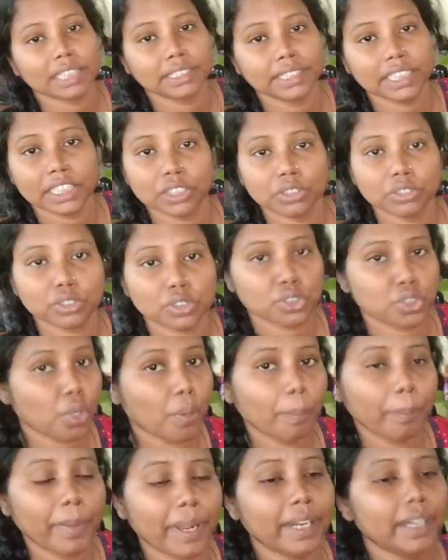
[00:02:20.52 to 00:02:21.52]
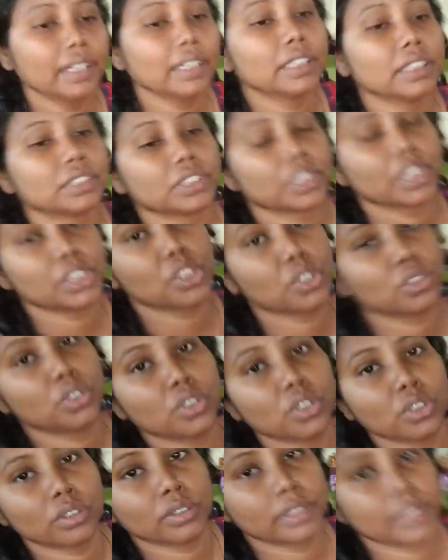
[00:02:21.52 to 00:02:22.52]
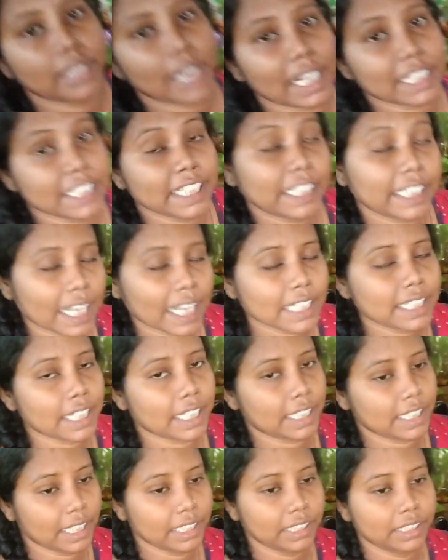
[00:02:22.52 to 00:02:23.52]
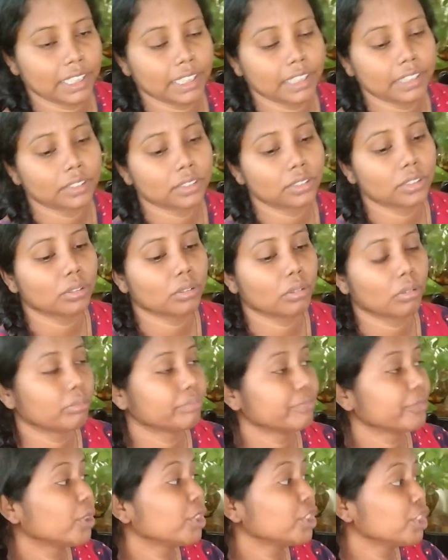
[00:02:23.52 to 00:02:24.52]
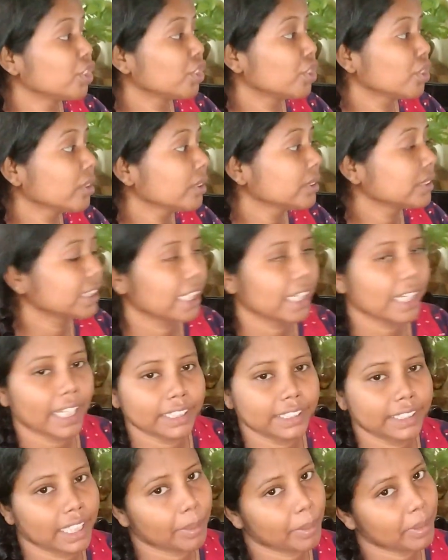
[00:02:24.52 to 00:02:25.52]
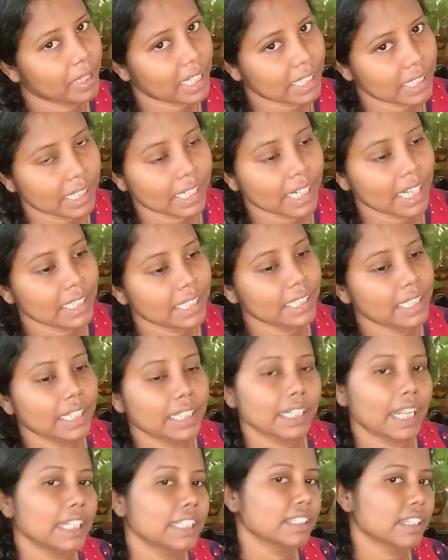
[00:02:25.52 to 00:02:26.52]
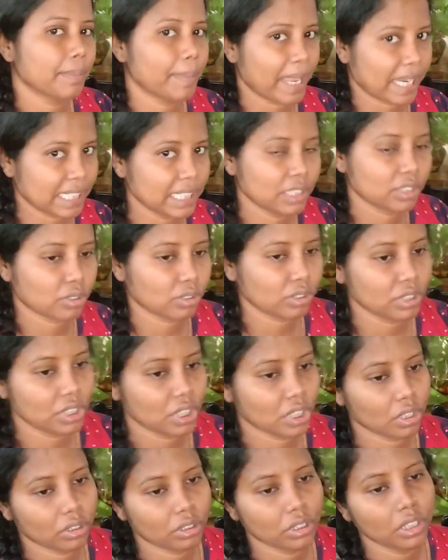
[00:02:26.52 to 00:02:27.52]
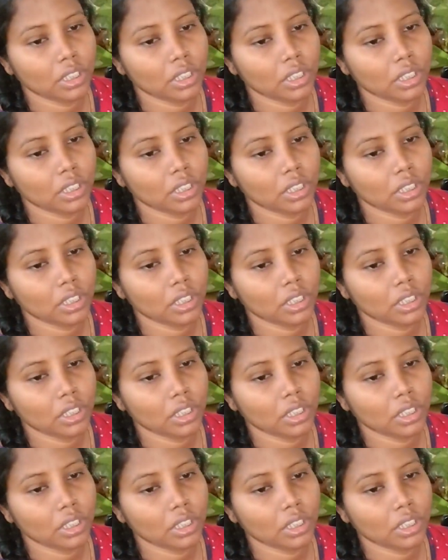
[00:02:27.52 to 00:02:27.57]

আজ থেকে সোমবার সেই জন্য নাচের ক্লাস আছে আজকে তো ওই জন্য ছেলে আজকে আবার নাচের ক্লাসে যে নাচটা প্র্যাকটিস করছিল